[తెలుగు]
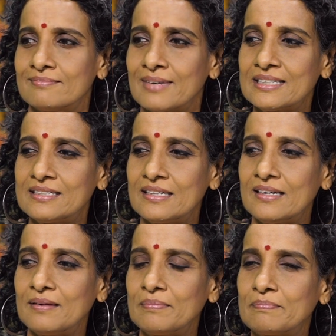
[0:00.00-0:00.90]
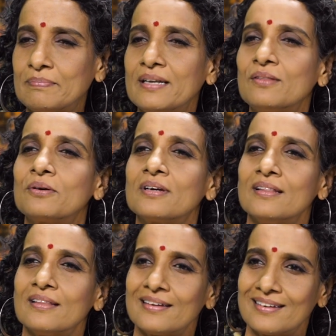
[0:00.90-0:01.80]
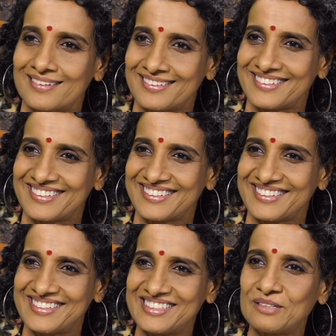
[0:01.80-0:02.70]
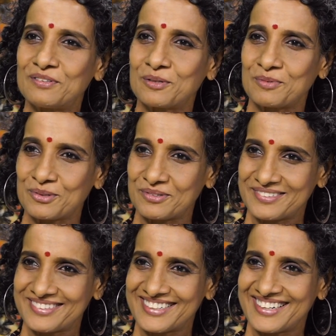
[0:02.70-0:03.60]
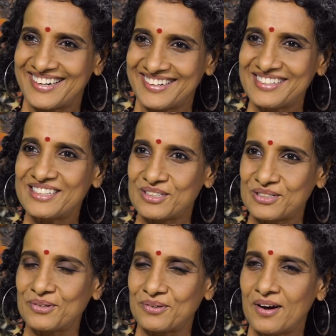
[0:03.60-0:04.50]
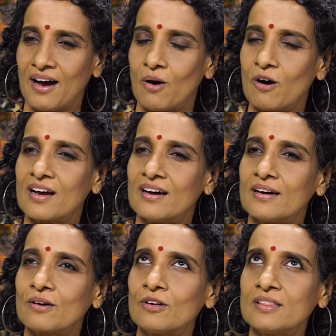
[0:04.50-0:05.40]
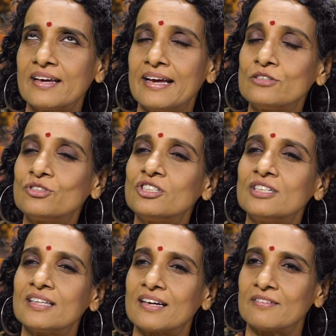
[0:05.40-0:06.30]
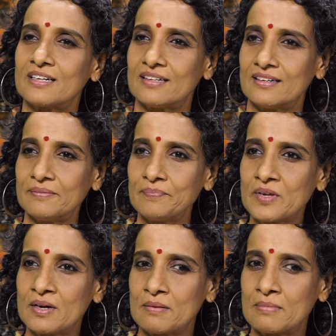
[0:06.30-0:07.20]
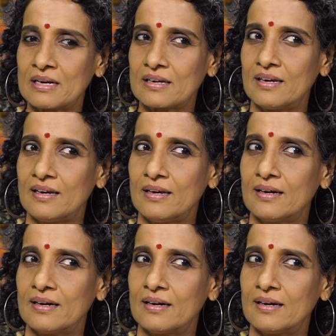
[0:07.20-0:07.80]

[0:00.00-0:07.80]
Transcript: మంచి పని దొరికింది రైట్ జీవితంలో hmm. సో ఒక కొంత ఏజ్ వచ్చిన తర్వాత hmm. మనకి